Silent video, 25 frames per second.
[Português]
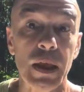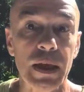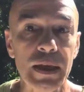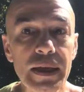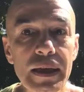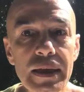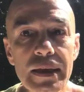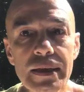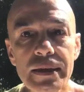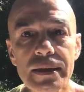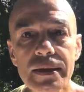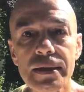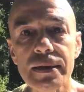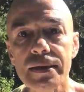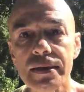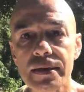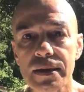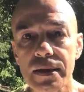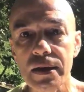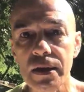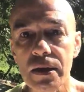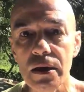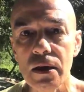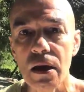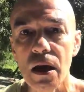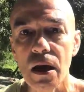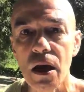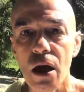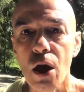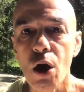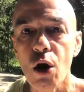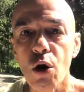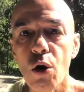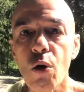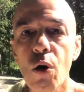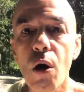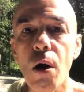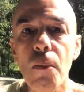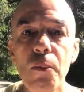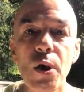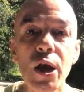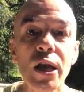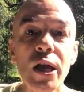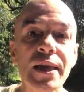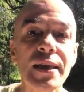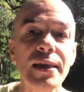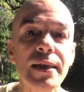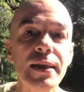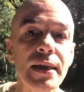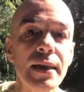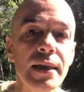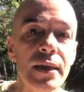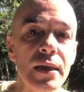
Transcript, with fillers: E se sim, como é que